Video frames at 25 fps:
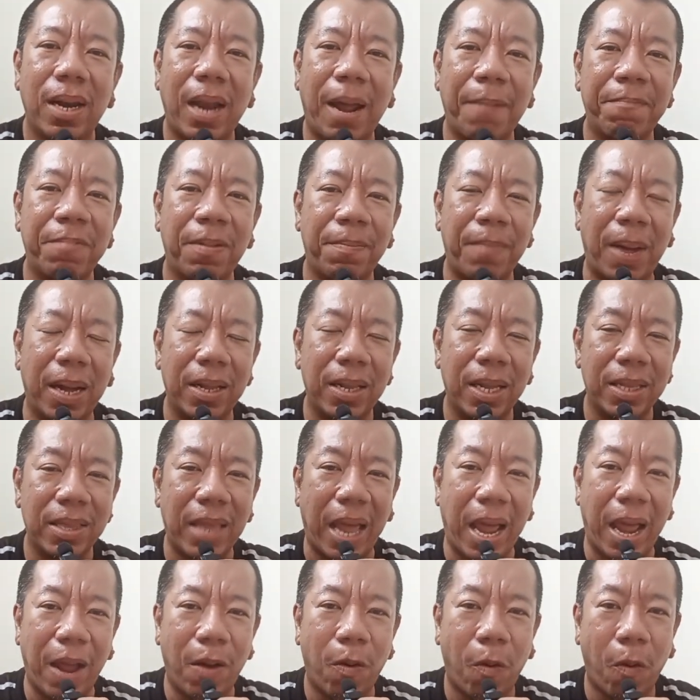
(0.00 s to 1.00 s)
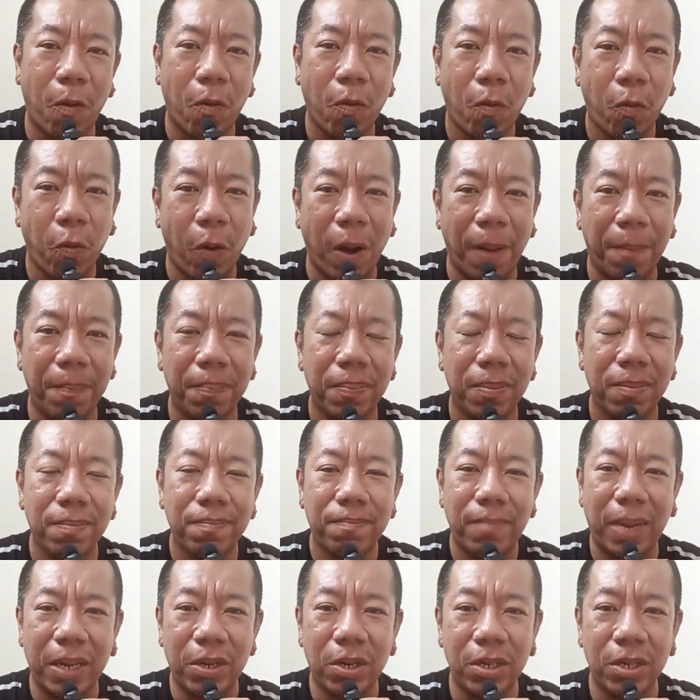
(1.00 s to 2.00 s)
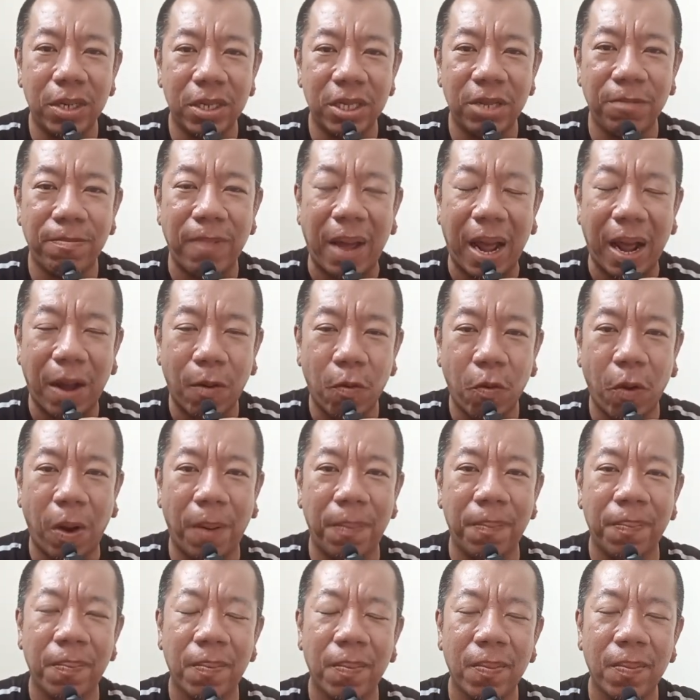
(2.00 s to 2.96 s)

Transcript: รับสมัครตั้งแต่หกขวบ ไปจนถึงสิบห้าขวบ